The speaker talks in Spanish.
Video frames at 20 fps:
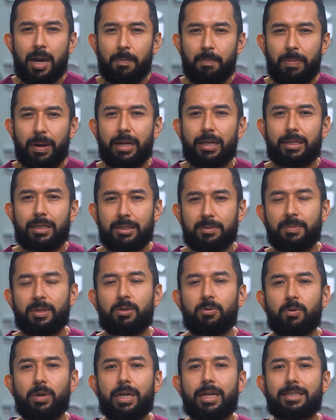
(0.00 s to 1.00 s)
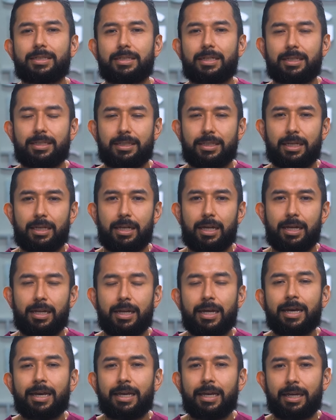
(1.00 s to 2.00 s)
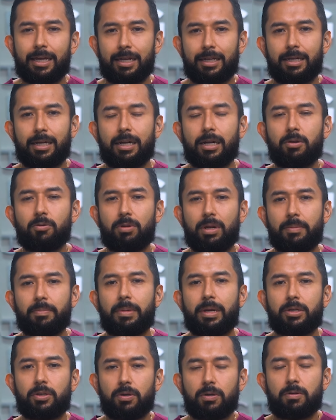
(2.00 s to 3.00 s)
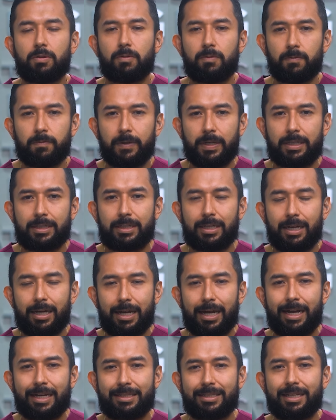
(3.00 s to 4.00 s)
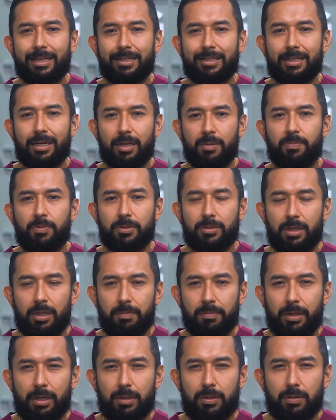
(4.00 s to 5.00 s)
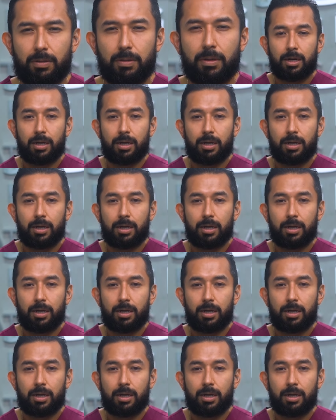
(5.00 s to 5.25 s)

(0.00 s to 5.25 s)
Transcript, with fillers: para disminuir esta ansiedad y generar una mayor confianza hasta hacer el procedimiento.